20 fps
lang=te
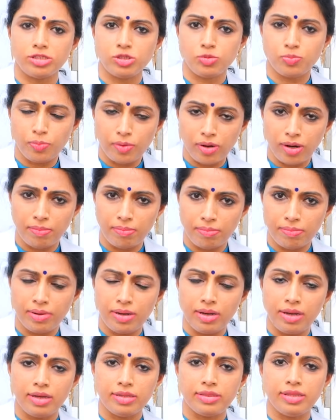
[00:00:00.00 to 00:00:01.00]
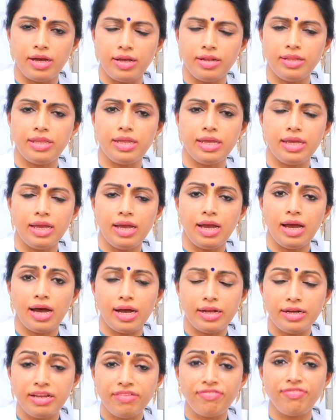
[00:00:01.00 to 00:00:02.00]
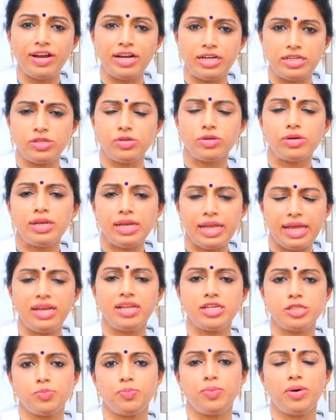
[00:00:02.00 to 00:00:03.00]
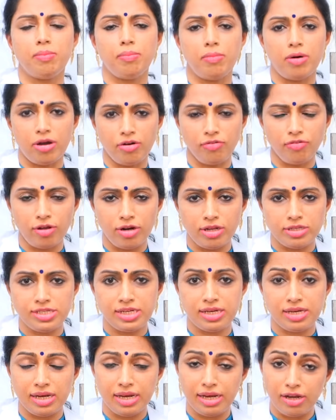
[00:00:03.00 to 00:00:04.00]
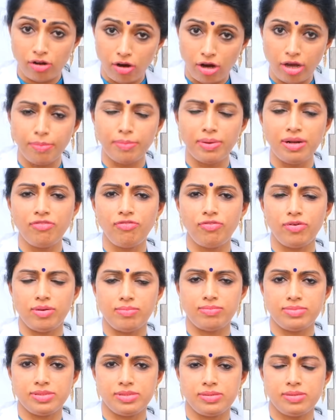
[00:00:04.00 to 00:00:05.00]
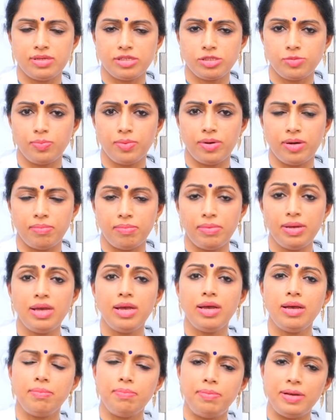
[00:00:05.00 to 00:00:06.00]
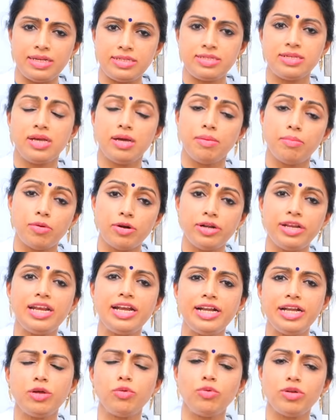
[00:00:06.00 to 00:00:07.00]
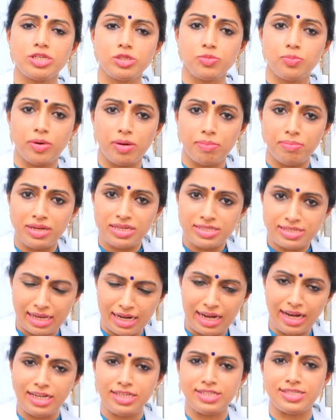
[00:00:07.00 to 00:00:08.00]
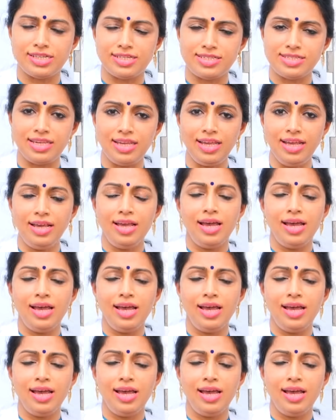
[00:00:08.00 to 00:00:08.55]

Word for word: స్పర్మ్ దానిది డిఫెక్ట్ లేన స్పర్మ్ మార్ఫాలజికలీ నార్మల్ ఫర్మ్ స్పర్మ్ ప్లస్ మొటిలిటీ ఉన్న స్పర్మ్ని సెలెక్ట్ చేసి